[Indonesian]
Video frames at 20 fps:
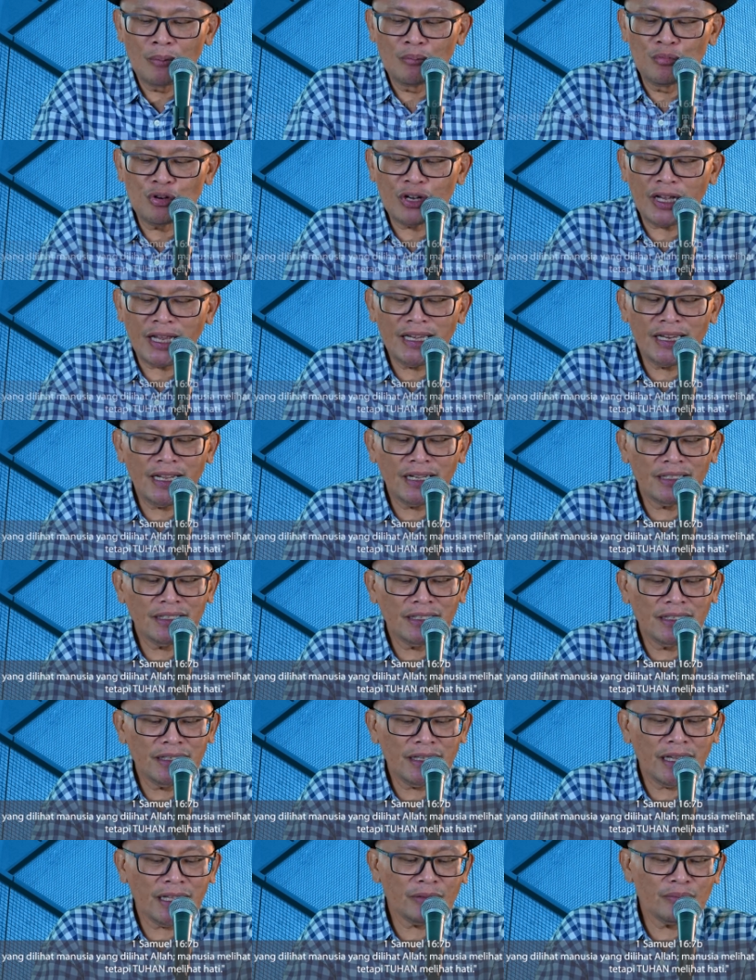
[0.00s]
bukan yang
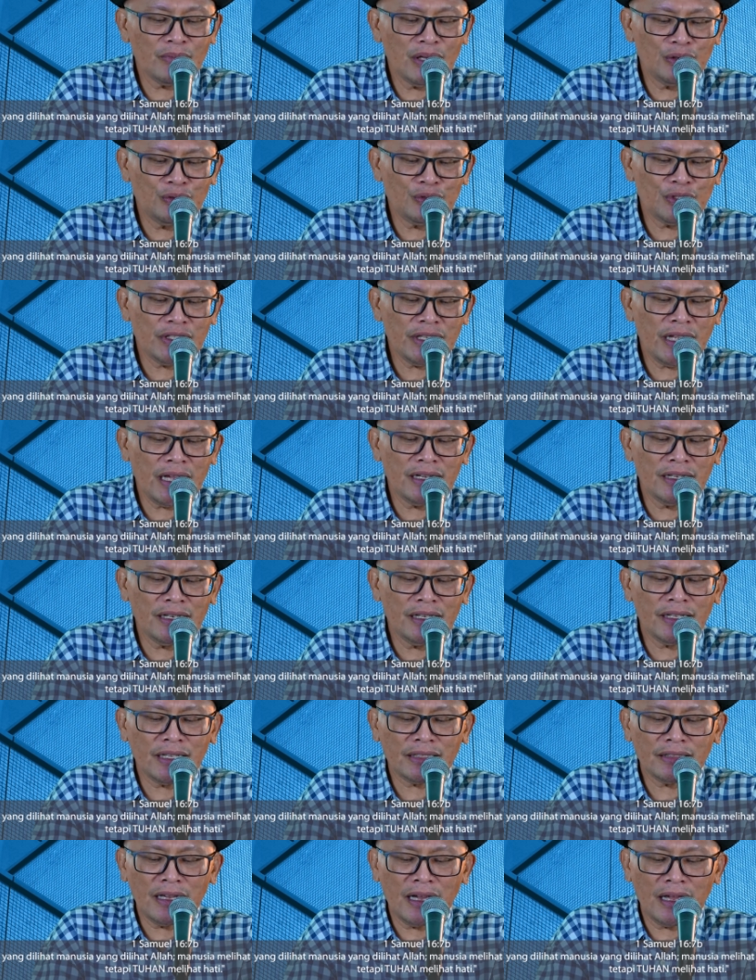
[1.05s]
dilihat manusia yang
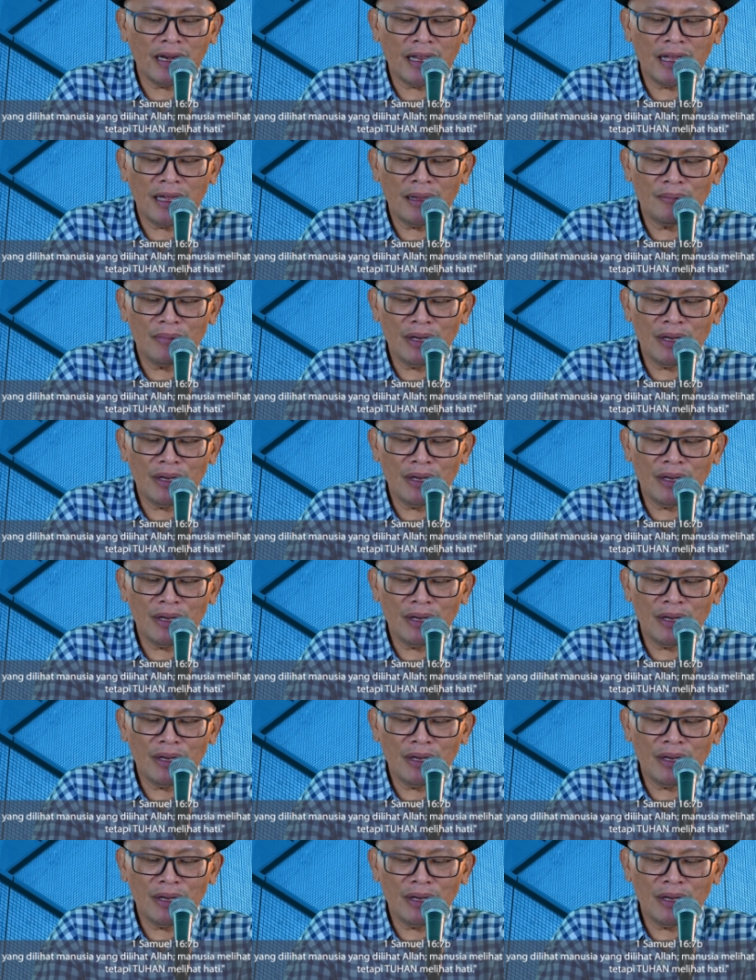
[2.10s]
dilihat Allah.